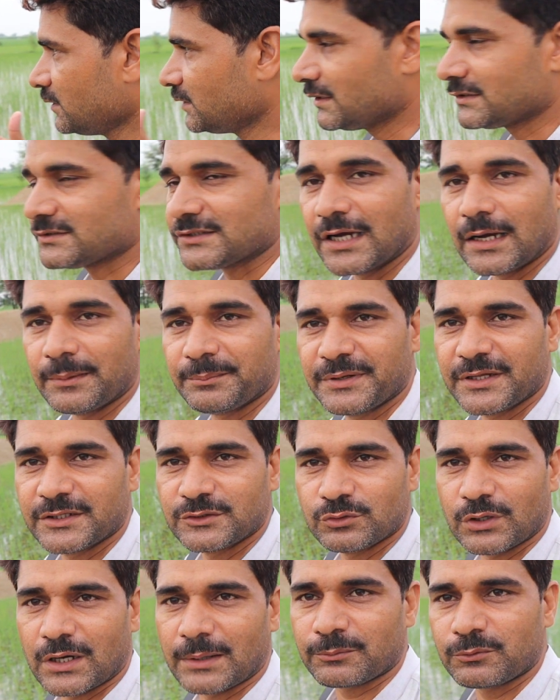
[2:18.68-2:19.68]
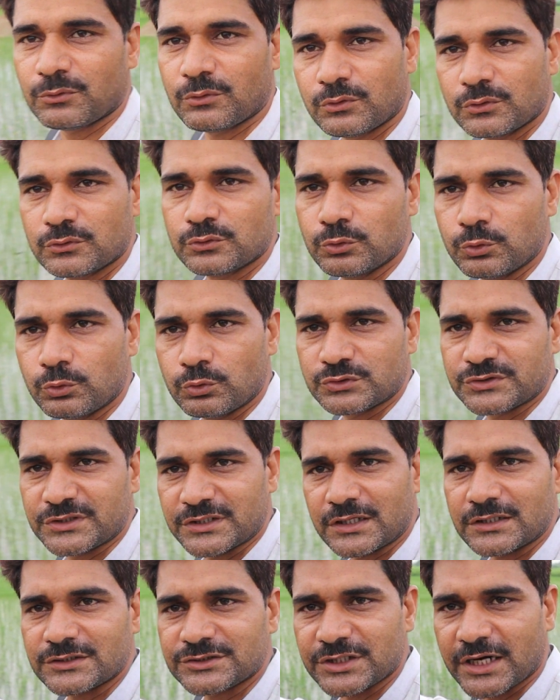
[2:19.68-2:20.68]
ये सामने जो आपको दूर
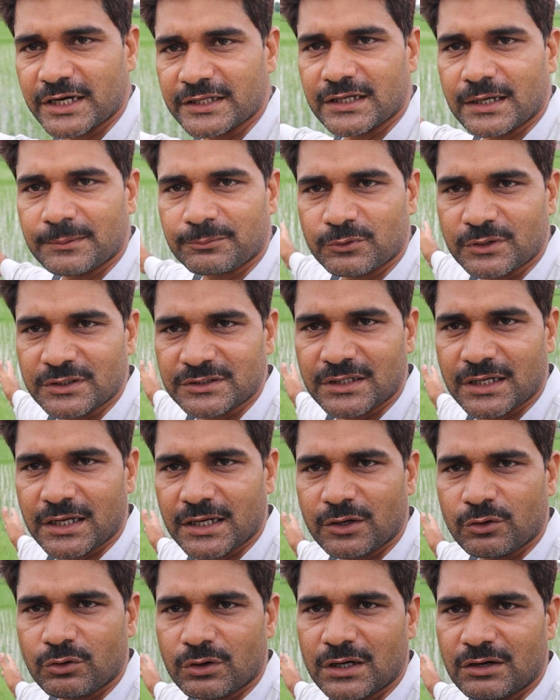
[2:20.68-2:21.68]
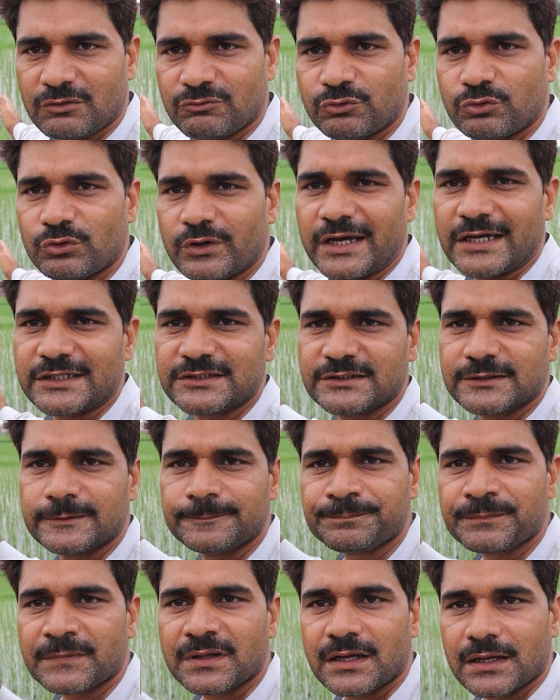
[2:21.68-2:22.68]
से शायद आपको नज़र आ रहा होगा वो है जी
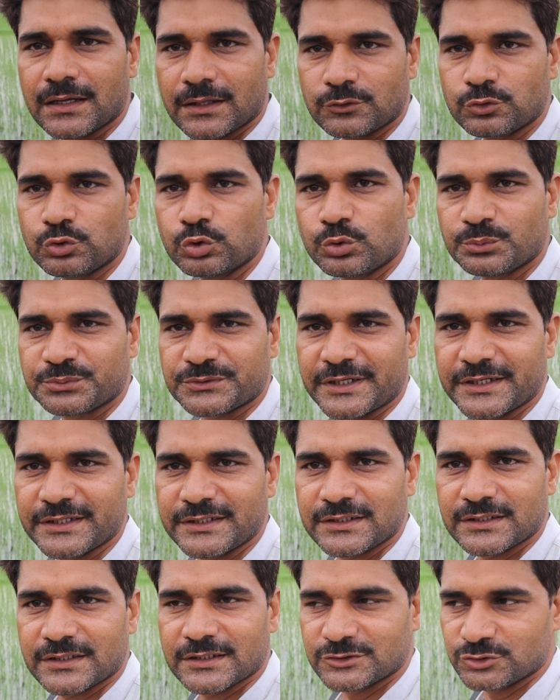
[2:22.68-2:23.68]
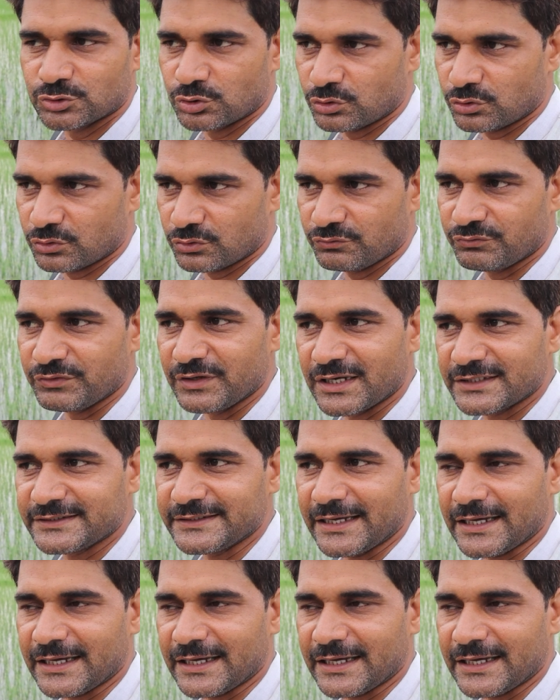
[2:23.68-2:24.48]
धूप सड़ी जो विलेज